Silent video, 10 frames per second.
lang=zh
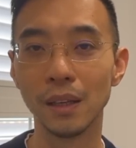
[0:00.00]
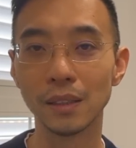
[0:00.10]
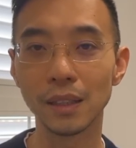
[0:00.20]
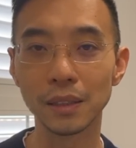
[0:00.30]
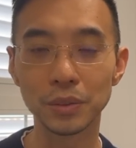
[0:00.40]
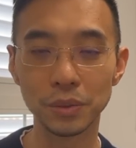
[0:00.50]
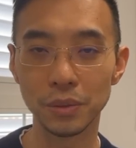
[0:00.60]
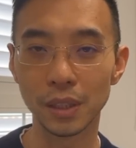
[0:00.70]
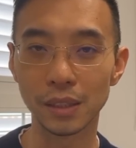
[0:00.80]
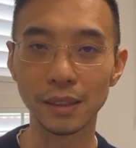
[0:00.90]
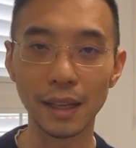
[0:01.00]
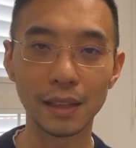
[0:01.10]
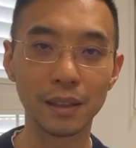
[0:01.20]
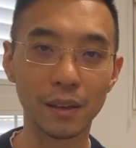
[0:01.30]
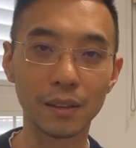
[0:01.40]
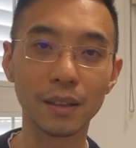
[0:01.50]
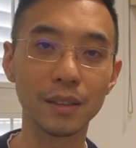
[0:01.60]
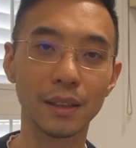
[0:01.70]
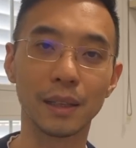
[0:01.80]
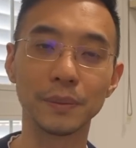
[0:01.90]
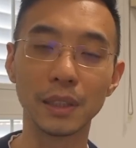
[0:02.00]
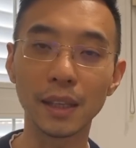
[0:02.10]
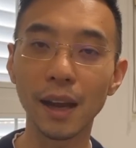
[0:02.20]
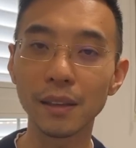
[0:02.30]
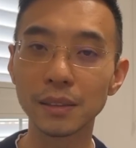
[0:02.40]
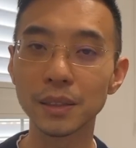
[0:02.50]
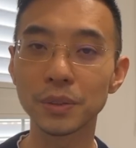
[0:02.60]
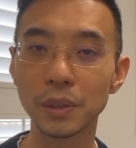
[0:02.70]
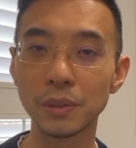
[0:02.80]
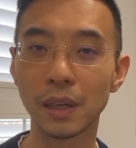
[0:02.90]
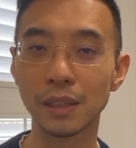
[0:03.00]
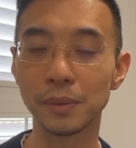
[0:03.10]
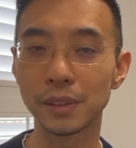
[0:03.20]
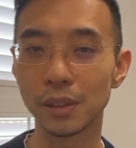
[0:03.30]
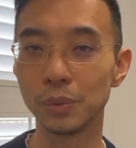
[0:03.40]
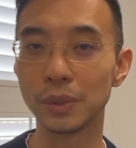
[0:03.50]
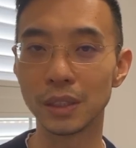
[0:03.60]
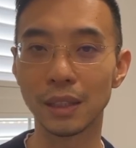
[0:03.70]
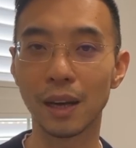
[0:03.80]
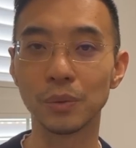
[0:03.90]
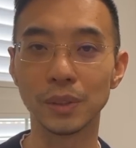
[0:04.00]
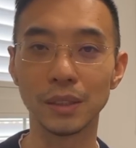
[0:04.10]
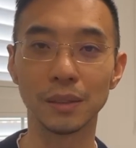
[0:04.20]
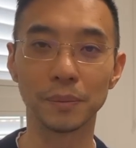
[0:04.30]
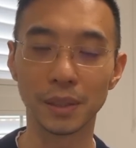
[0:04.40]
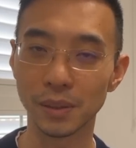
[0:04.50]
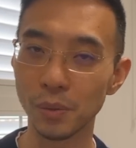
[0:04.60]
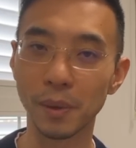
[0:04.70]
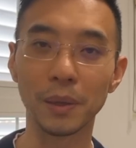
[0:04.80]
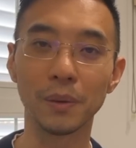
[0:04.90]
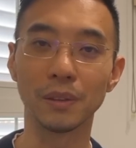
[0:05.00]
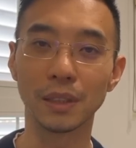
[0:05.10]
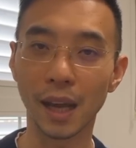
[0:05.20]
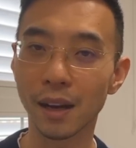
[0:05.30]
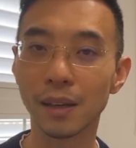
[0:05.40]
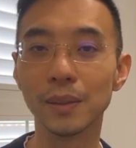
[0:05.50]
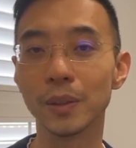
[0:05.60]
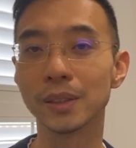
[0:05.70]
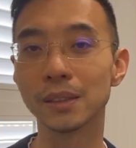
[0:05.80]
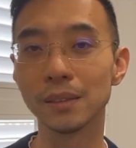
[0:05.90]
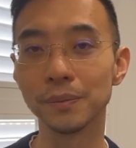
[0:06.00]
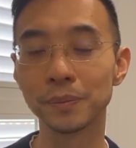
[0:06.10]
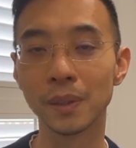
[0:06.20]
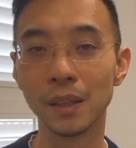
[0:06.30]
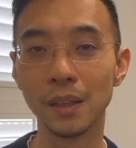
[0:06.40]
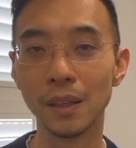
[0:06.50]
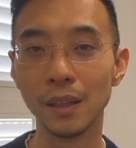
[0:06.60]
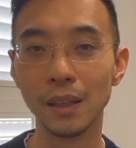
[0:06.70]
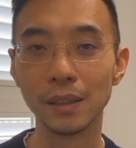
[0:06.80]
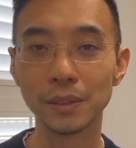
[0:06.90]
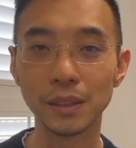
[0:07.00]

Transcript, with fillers: 这个军队是烂到根儿的。你看到那些宣传什么这武器那武器什么的都没用。你看看俄罗斯。所以